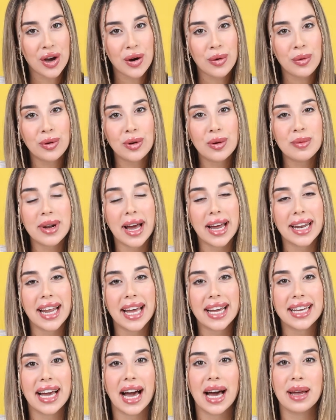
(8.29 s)
واليوم رح
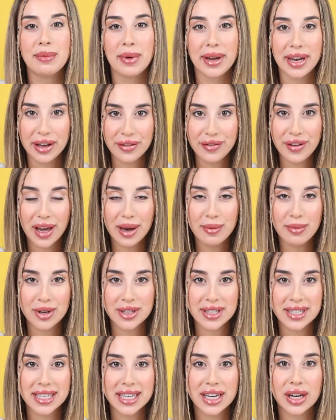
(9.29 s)
نحكي عن منافع
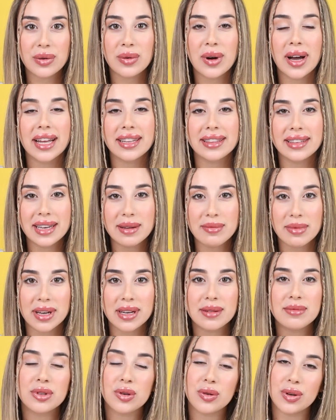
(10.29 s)
البطيخ وقد إيه
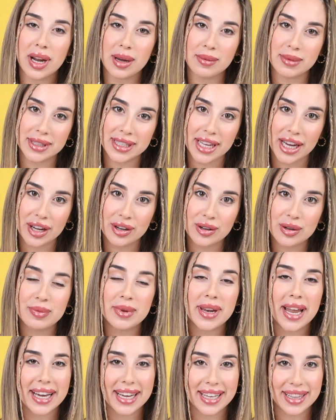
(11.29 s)
مهم نكون عم ندخله
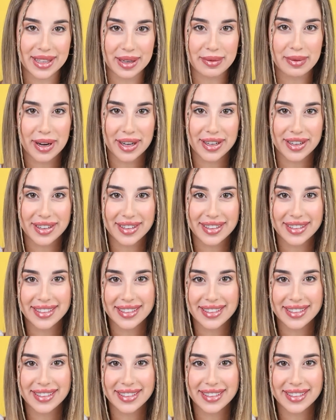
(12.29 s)
بالاكل تبعنا